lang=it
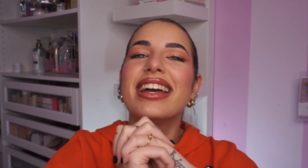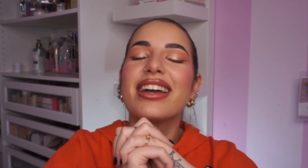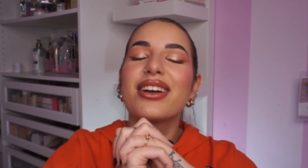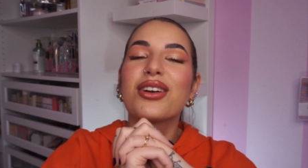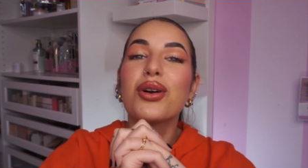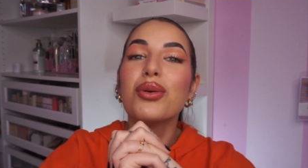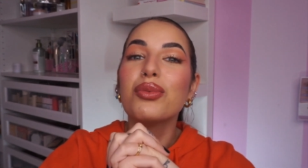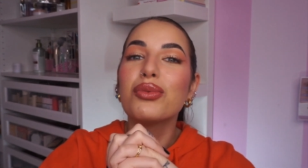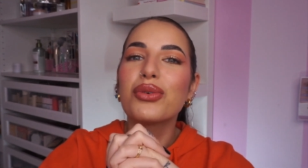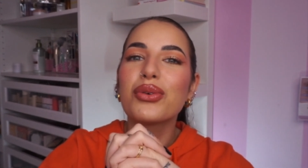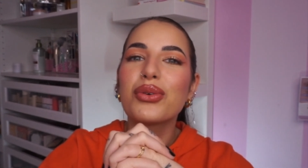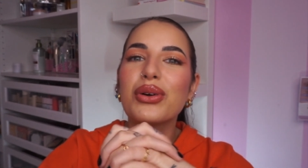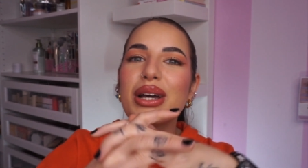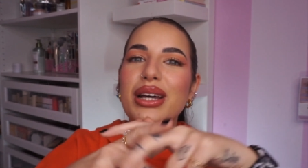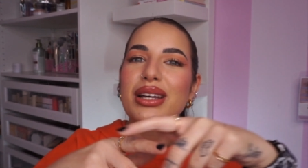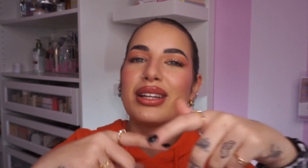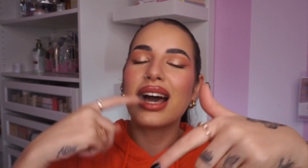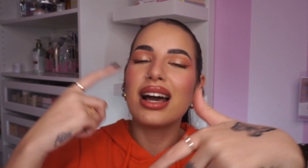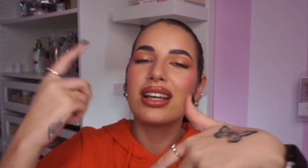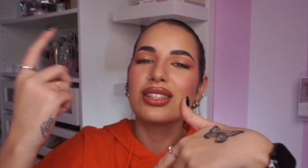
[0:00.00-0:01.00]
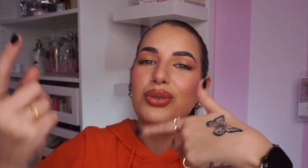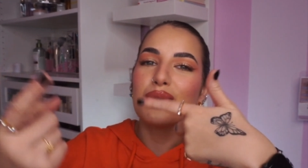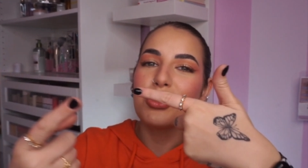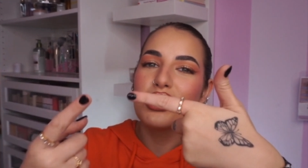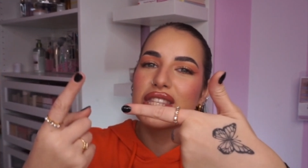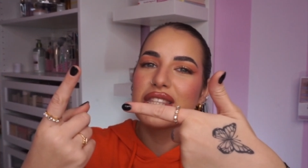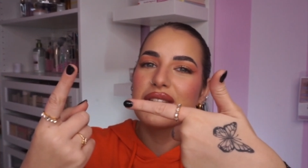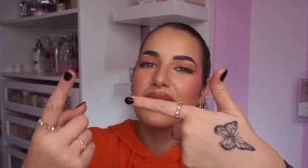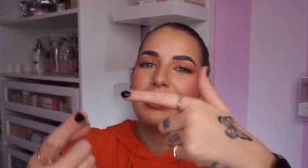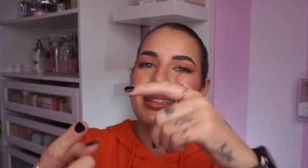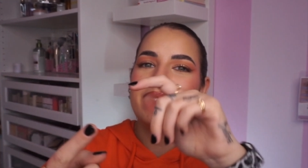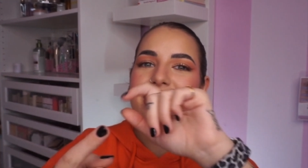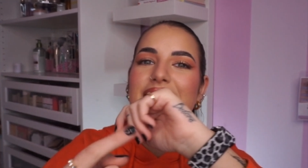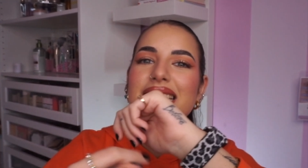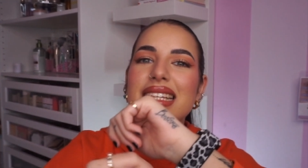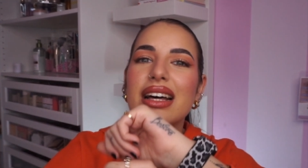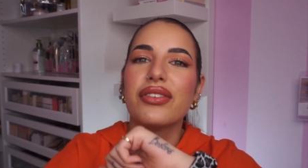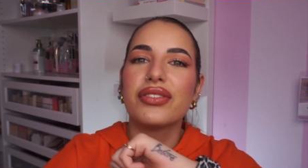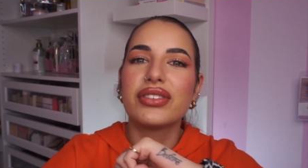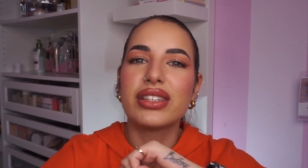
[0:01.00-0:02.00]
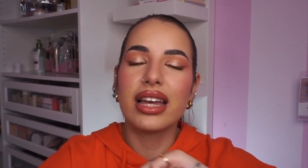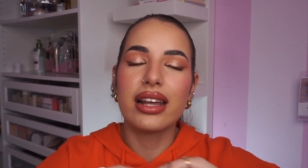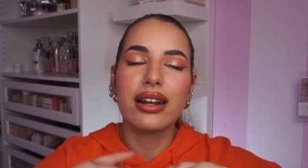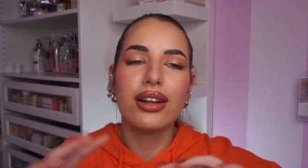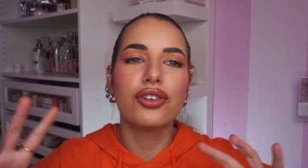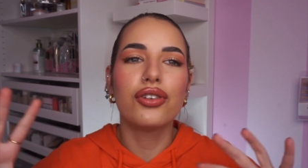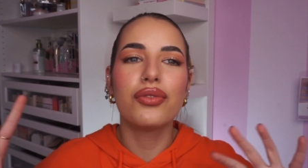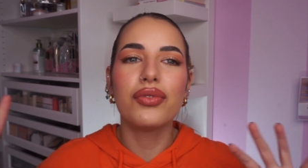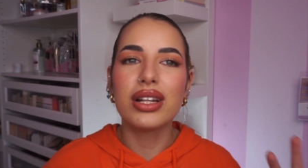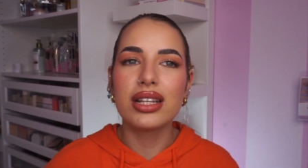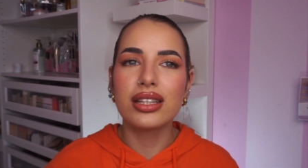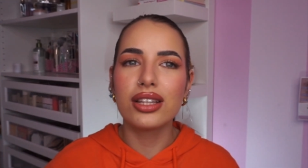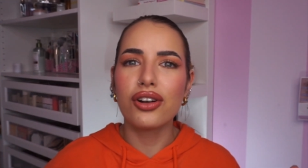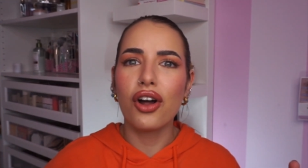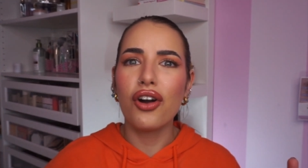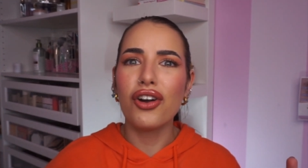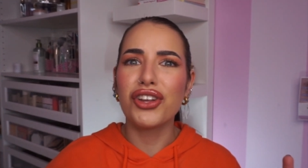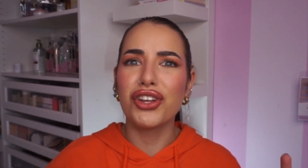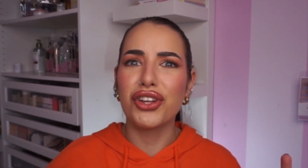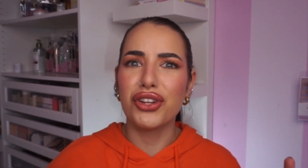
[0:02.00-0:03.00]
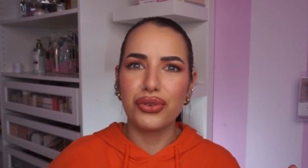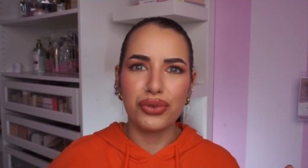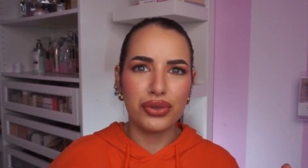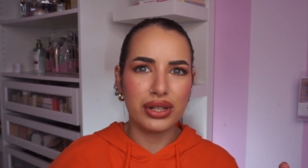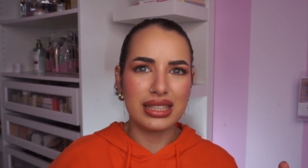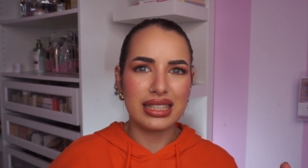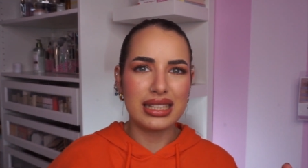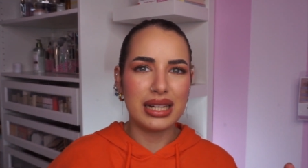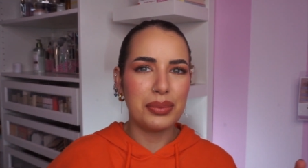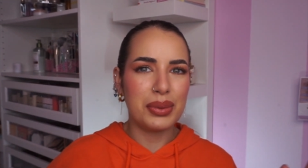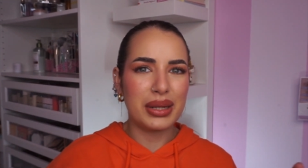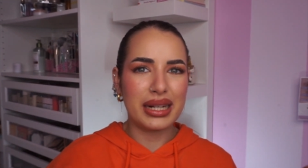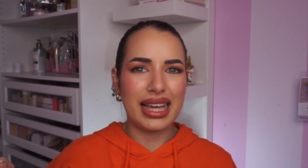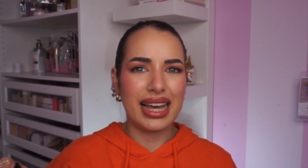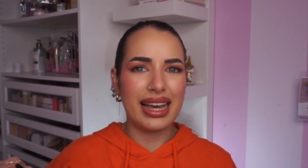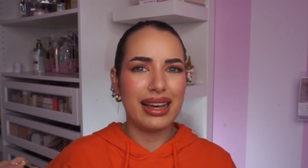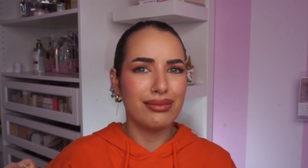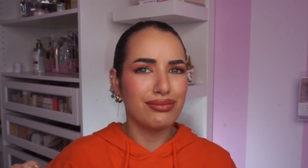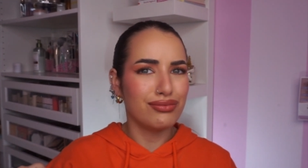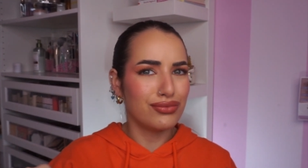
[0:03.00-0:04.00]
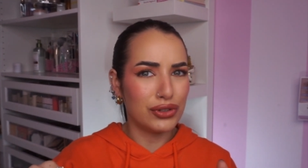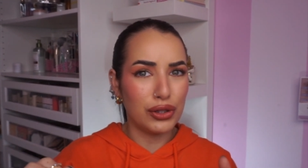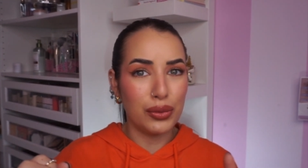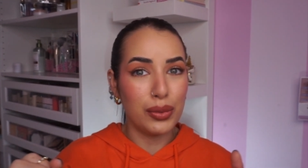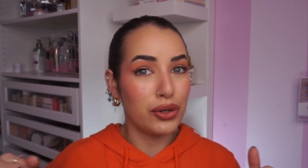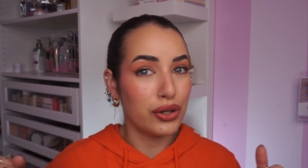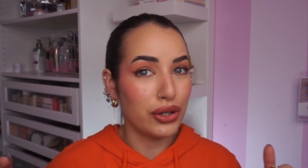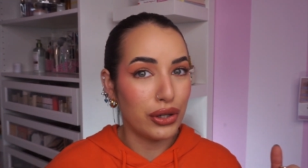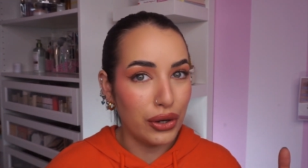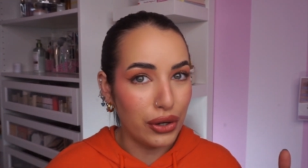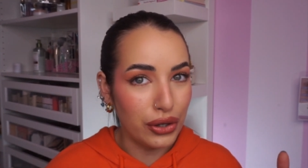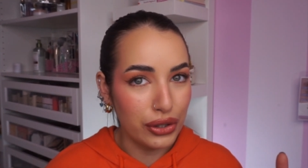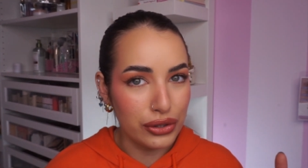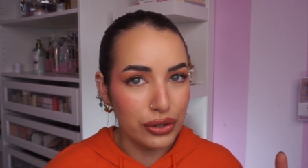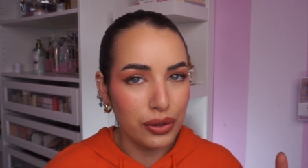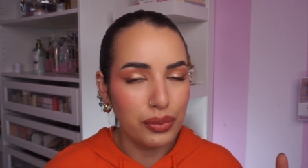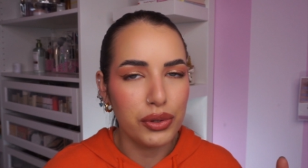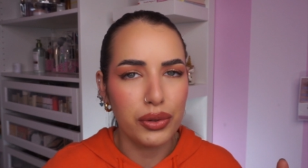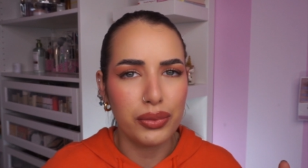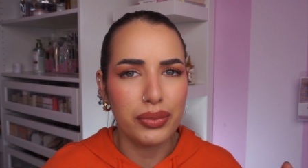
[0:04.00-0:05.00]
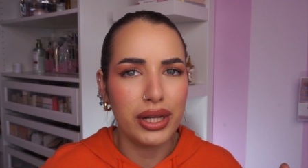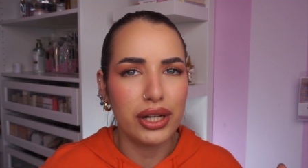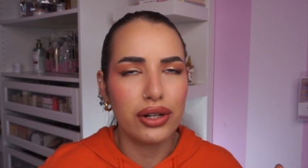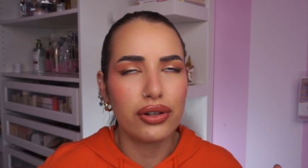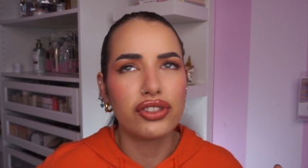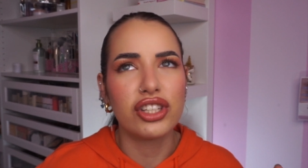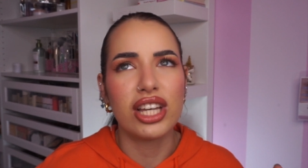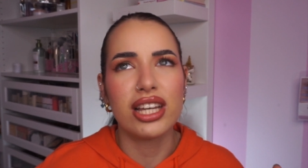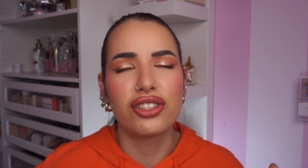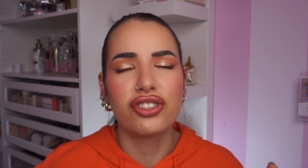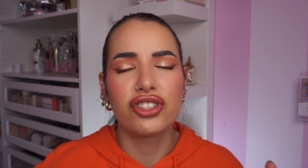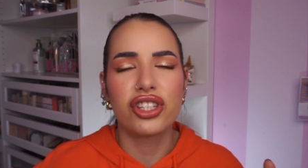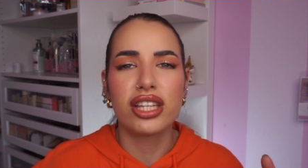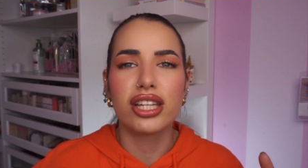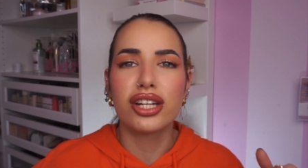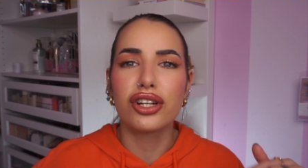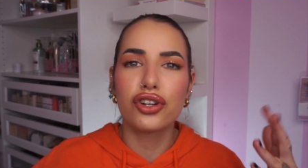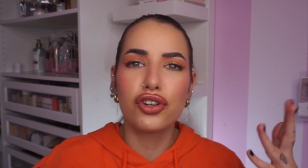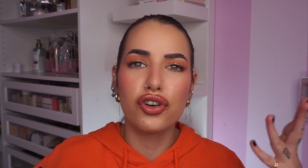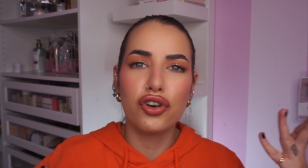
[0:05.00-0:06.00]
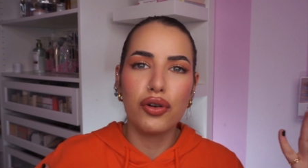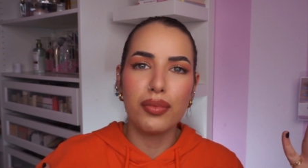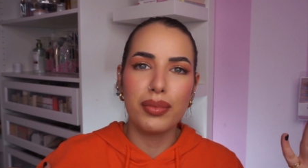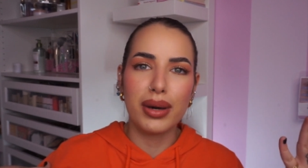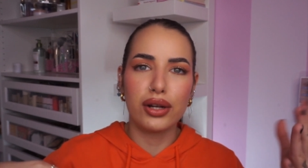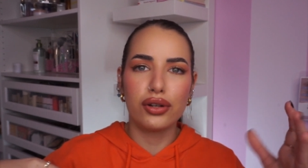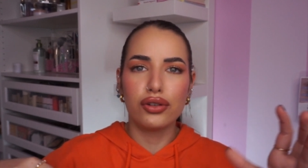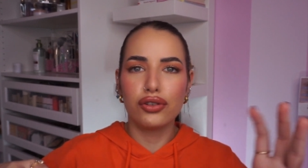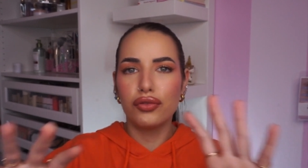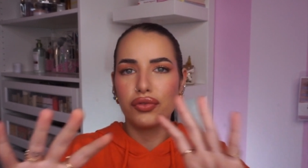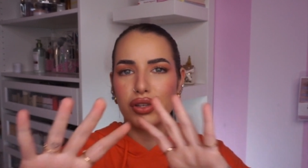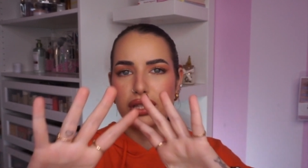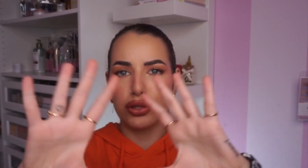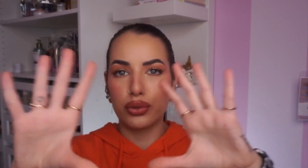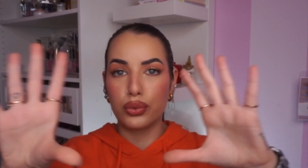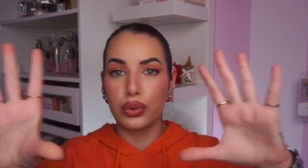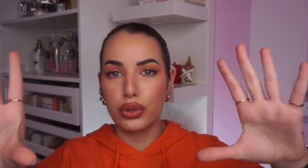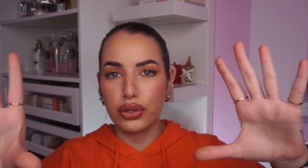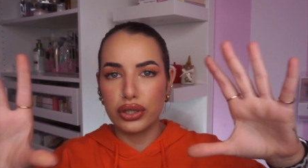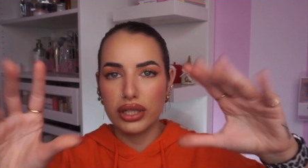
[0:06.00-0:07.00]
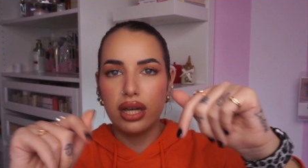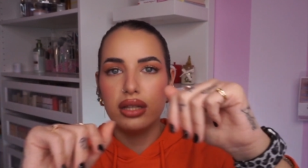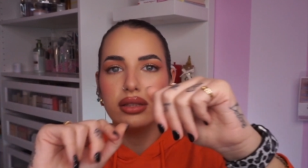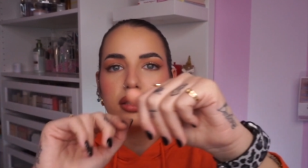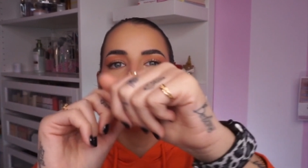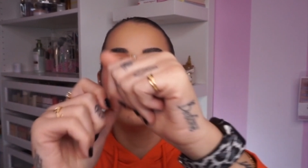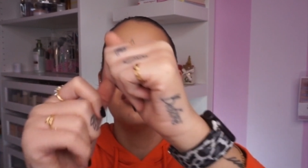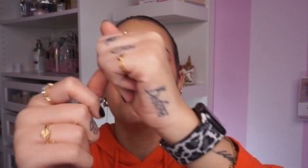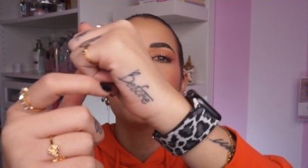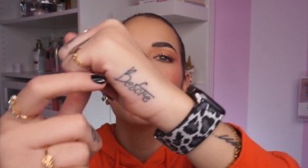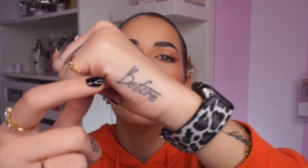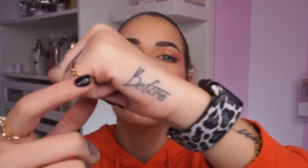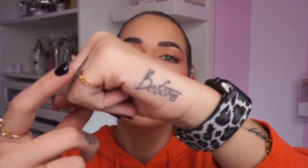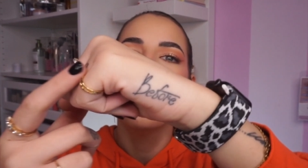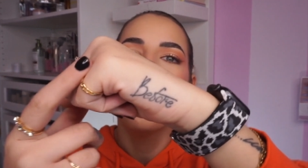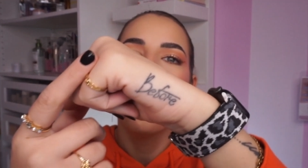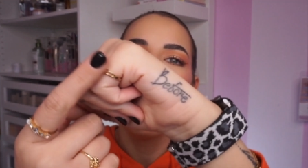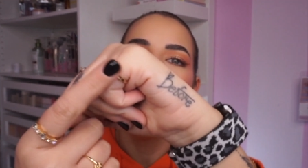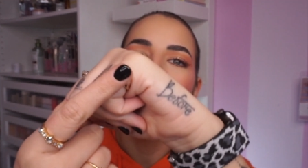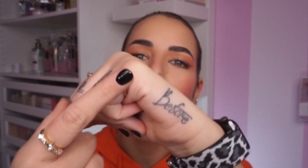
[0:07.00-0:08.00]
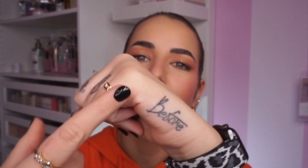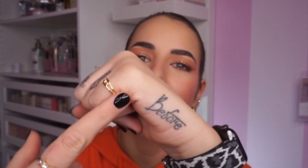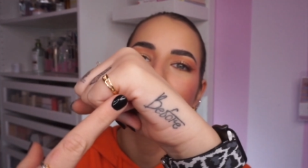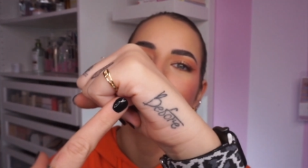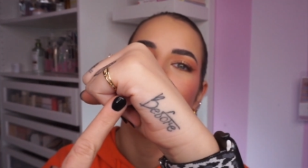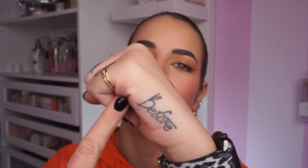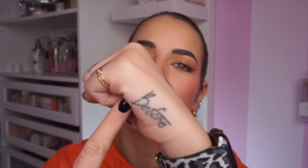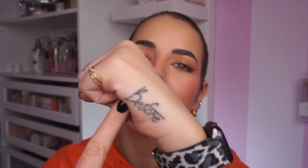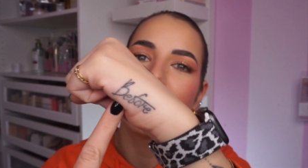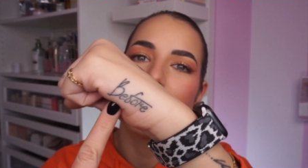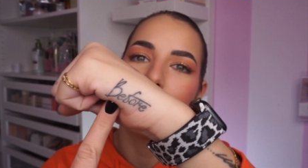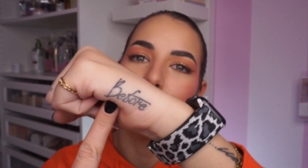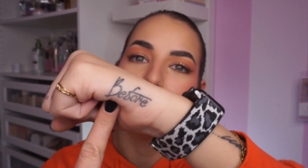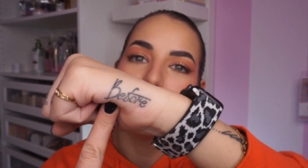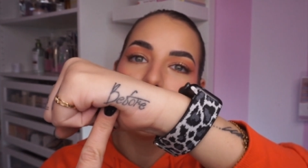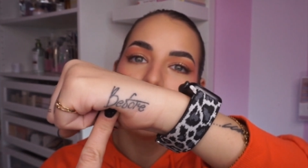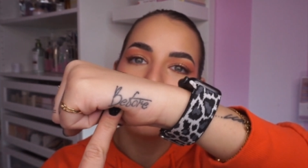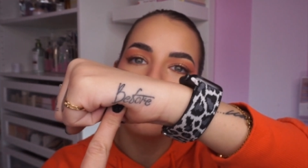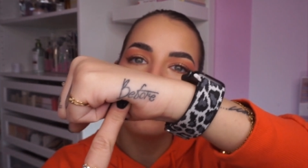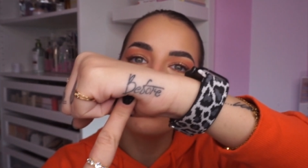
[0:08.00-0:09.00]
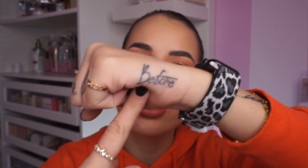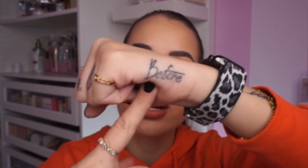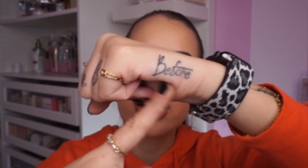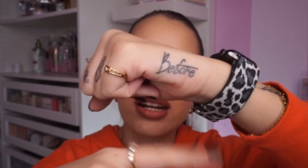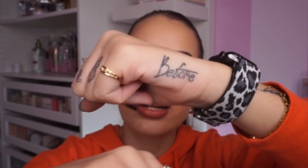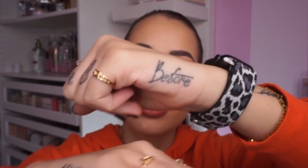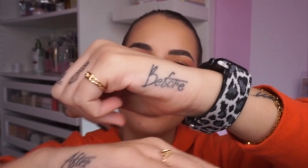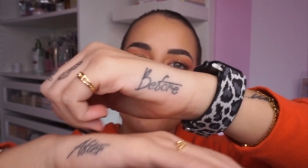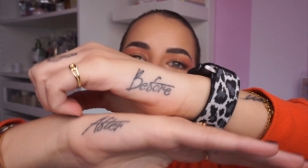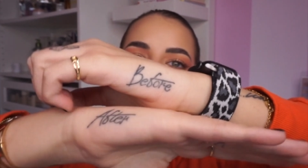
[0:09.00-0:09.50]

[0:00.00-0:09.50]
Comunque, successivamente ad After non ve li dirò in ordine perché non me lo ricordo più o meno, cioè cerco, ma non vi assicuro niente ho fatto anche before,